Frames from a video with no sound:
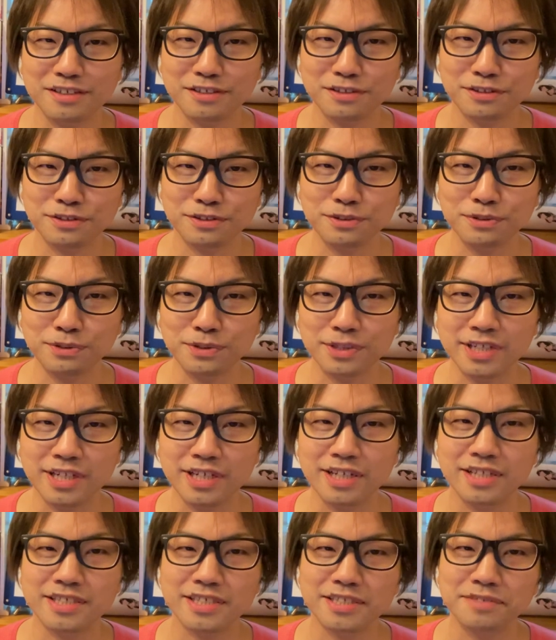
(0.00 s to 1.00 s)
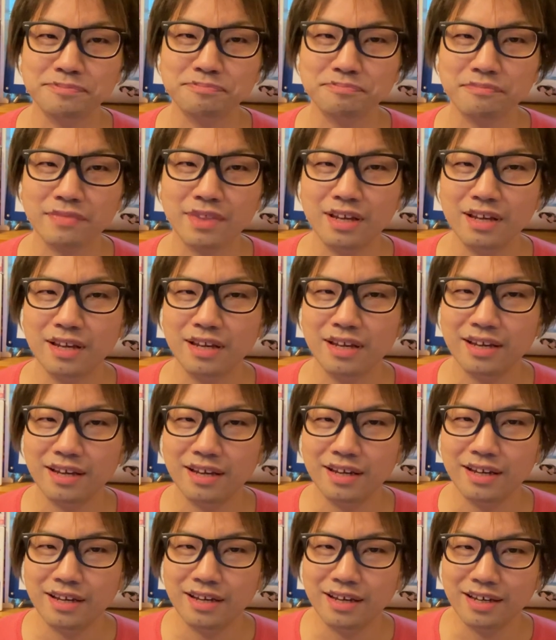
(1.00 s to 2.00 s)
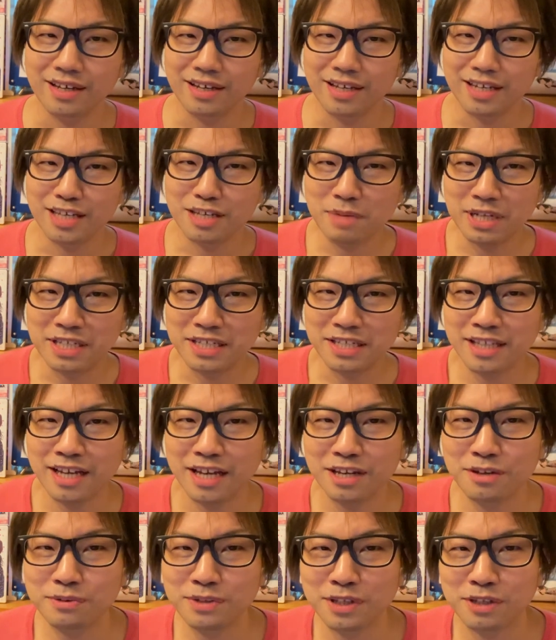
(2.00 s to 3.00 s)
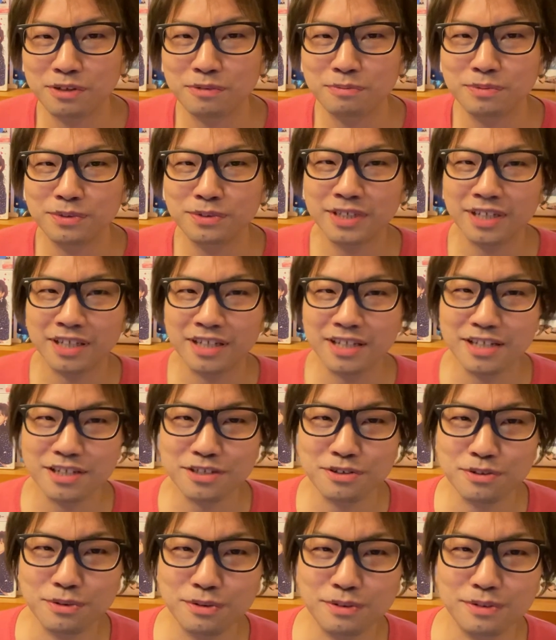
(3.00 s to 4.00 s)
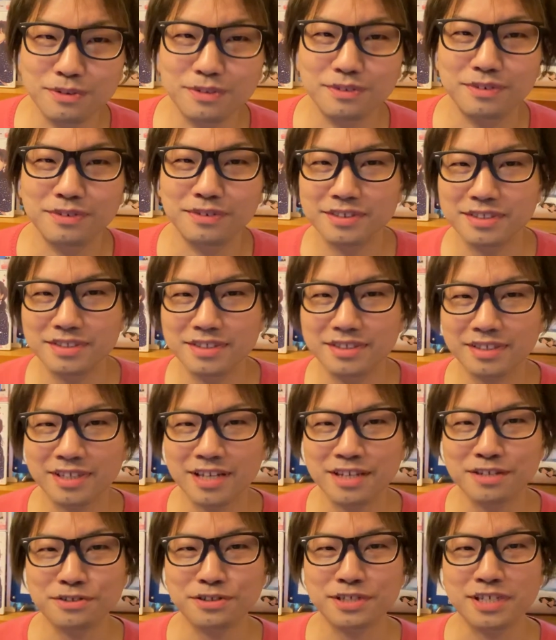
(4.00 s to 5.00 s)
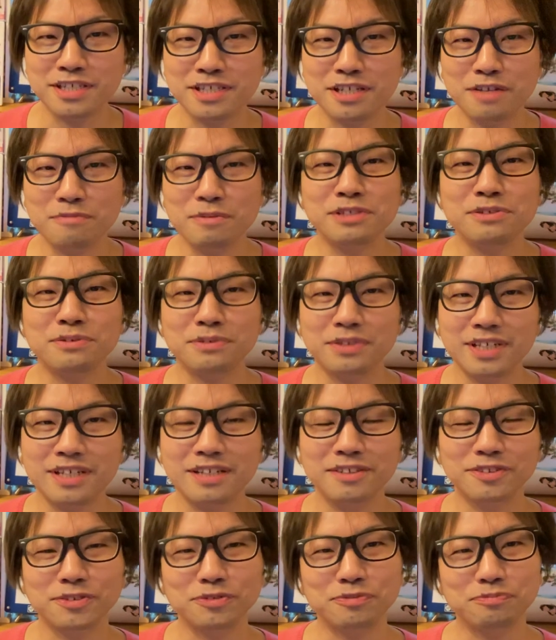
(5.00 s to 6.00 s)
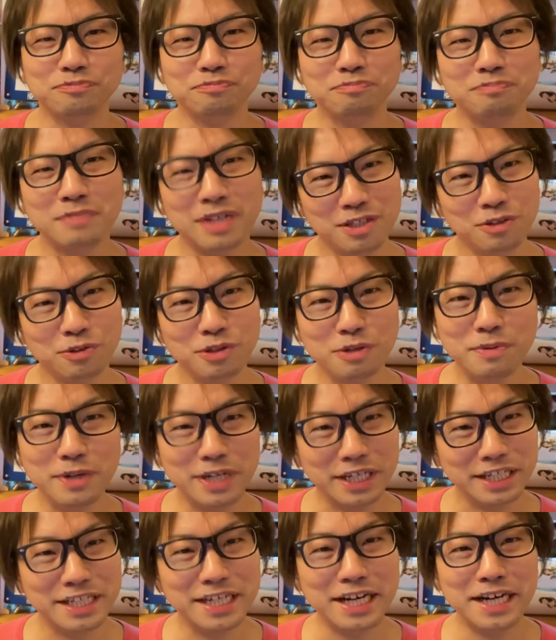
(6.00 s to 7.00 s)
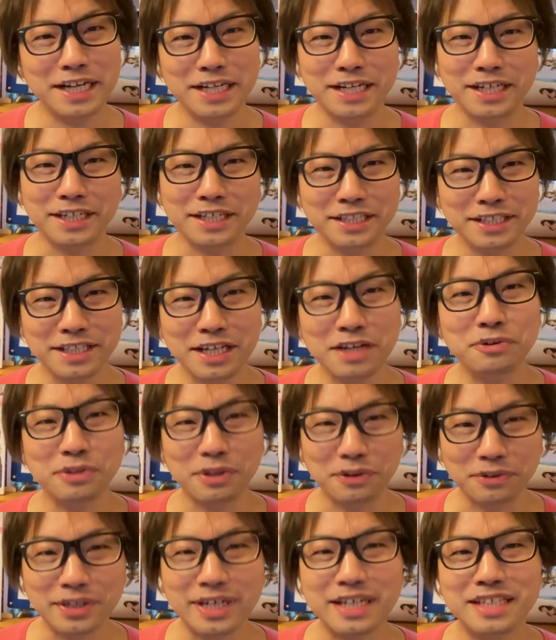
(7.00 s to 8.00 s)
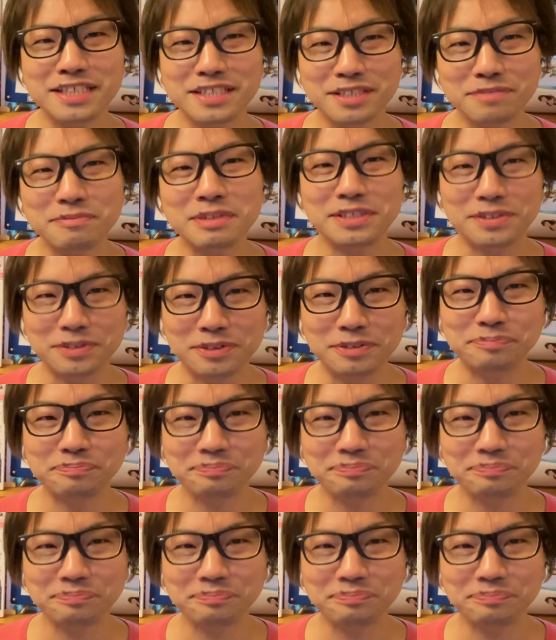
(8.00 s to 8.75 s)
鋭い切れ味、今似たようなの文化継承研修生してますよね。まあ米村キララなんか似たようなの感じますよ。